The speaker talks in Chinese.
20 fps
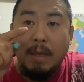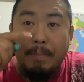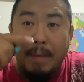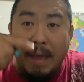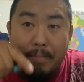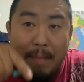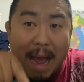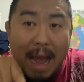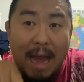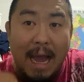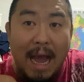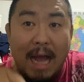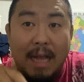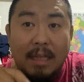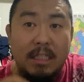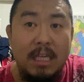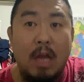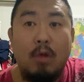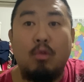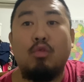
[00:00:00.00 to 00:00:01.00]
被马哈
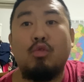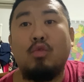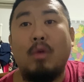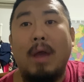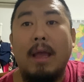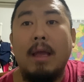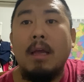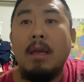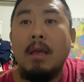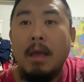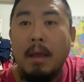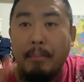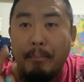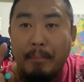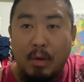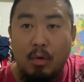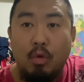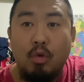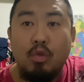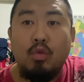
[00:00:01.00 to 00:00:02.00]
潜入摔，
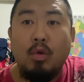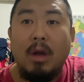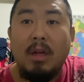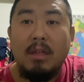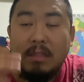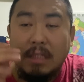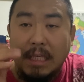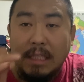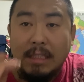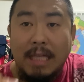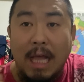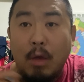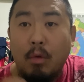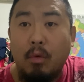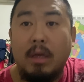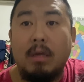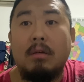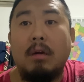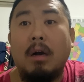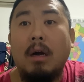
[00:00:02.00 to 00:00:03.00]
比如说第三
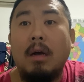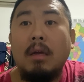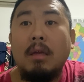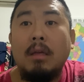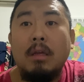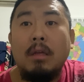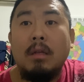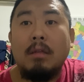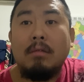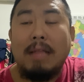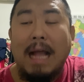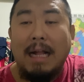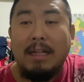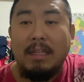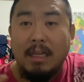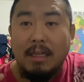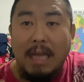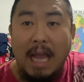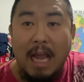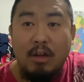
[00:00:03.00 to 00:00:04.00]
回合，大
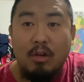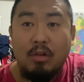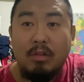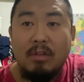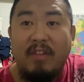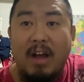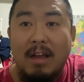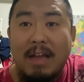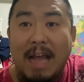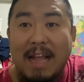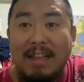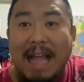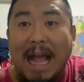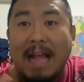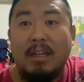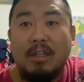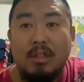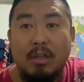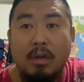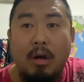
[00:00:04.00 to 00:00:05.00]
帝开始放开打
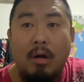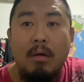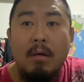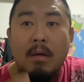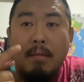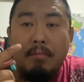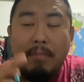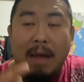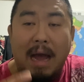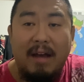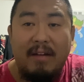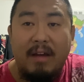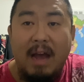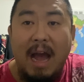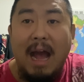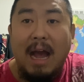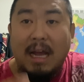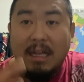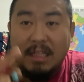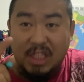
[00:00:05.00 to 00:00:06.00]
的时候，马
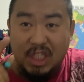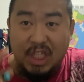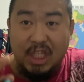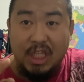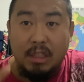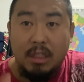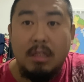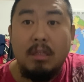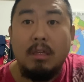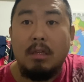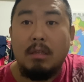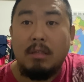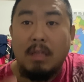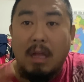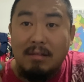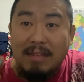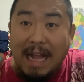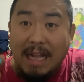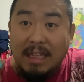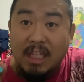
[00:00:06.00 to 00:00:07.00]
哈几次
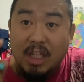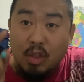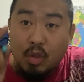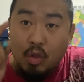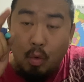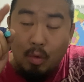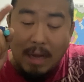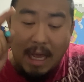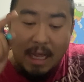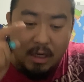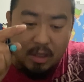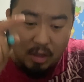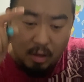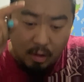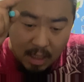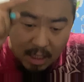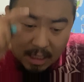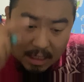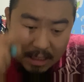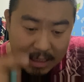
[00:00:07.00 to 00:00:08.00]
当大帝冲来的时候
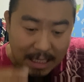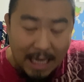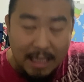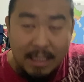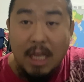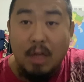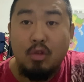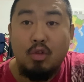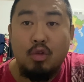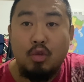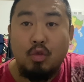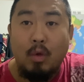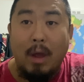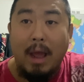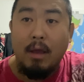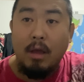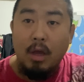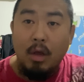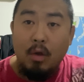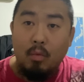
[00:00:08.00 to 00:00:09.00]
下潜是
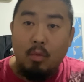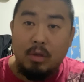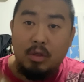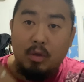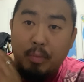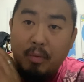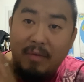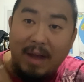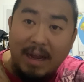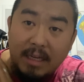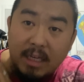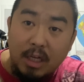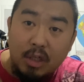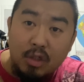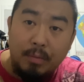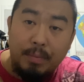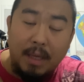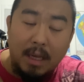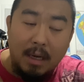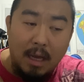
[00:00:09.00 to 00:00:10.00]
摔，我就不发这些
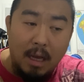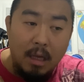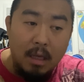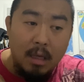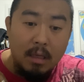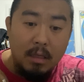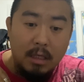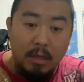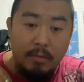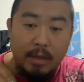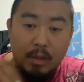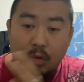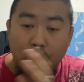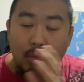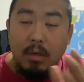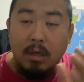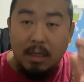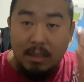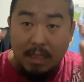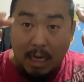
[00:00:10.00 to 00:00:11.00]
视频了，因为东
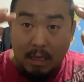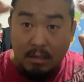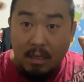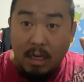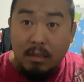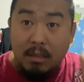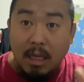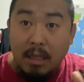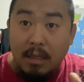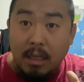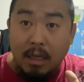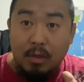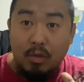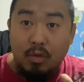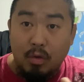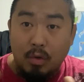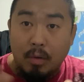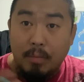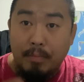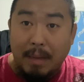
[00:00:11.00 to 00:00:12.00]
哥想认真的
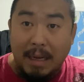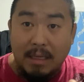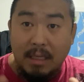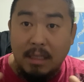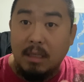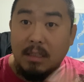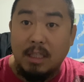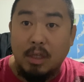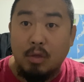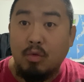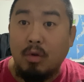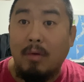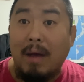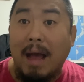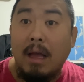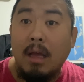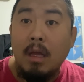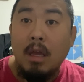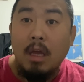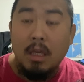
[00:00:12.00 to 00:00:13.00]
去把这个解说
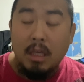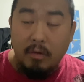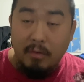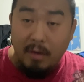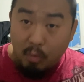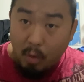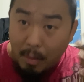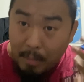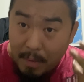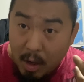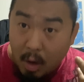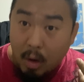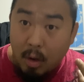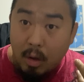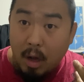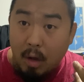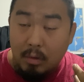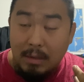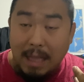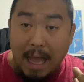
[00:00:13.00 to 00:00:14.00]
完，因为我没有
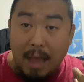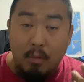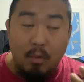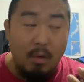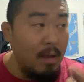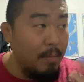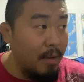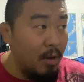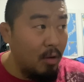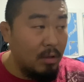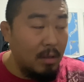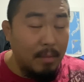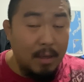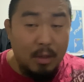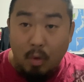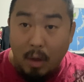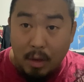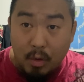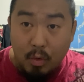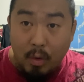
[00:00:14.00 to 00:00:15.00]
后台，我也没有什么
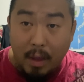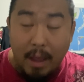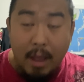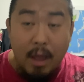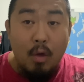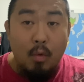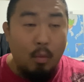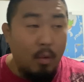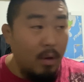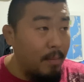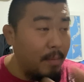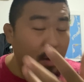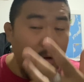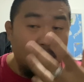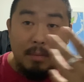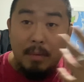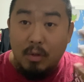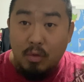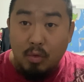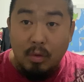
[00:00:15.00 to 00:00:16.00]
团队，我也没有
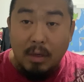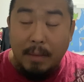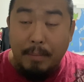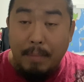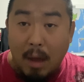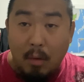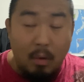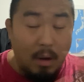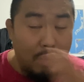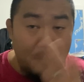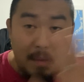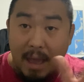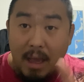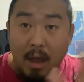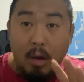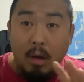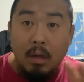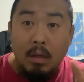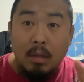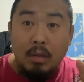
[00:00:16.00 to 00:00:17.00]
什么助理帮我，没
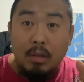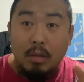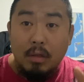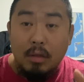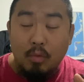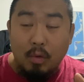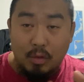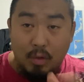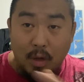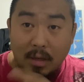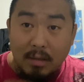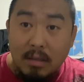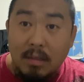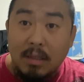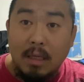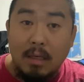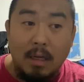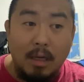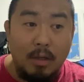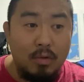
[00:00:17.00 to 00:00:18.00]
有，我全自
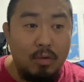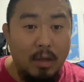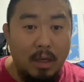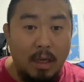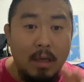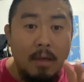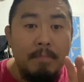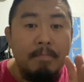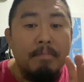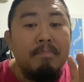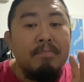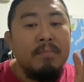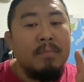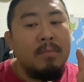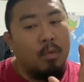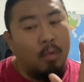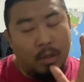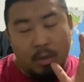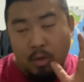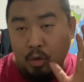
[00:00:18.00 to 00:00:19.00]
己弄，所以
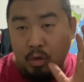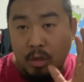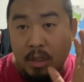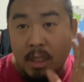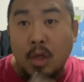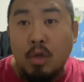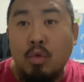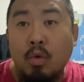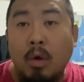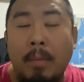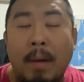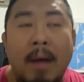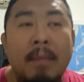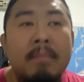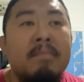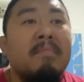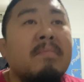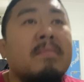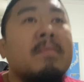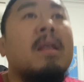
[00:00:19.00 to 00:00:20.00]
我就直接说吧，
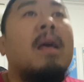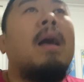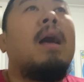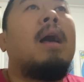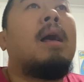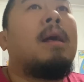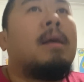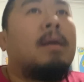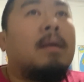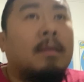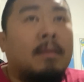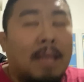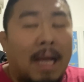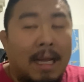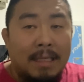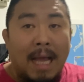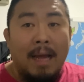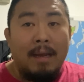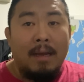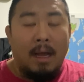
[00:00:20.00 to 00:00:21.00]
大
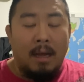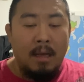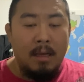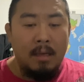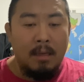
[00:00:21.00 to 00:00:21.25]
家呢